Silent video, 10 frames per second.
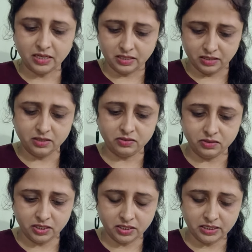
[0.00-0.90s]

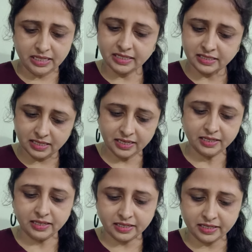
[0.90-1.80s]
ओके ये सिलेक्ट
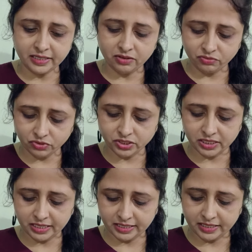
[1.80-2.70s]
करे या वो
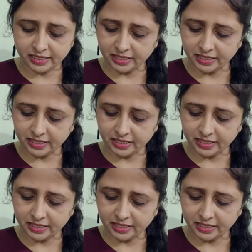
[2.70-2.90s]
सिलेक्ट करे